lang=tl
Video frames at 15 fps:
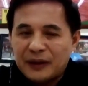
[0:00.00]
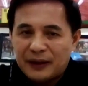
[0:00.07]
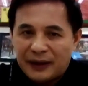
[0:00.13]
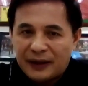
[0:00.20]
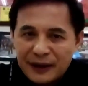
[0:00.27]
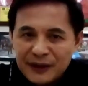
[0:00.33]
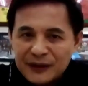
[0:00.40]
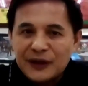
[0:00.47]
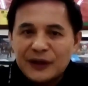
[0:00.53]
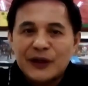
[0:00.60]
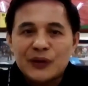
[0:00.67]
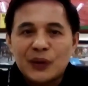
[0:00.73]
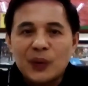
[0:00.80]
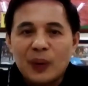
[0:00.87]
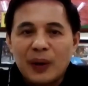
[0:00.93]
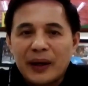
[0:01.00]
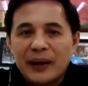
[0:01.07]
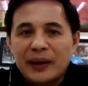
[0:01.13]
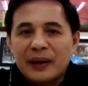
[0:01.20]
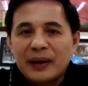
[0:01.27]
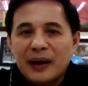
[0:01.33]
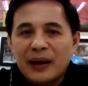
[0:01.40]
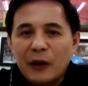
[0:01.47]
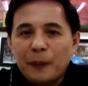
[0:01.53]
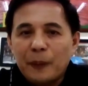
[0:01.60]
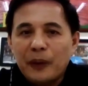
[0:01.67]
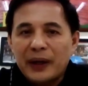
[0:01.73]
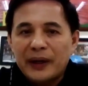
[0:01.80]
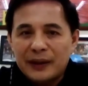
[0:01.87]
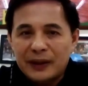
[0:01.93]
And that's the reason why ako po
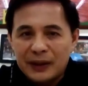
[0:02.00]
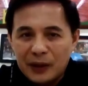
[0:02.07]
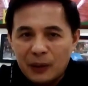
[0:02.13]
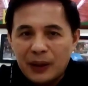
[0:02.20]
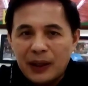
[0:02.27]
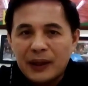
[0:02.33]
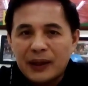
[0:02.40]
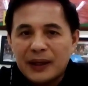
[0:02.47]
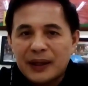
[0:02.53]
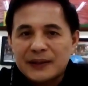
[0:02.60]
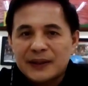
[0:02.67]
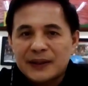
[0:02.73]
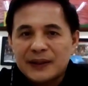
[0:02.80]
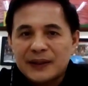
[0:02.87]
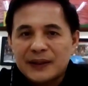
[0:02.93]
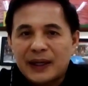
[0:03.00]
ay nananawagan sa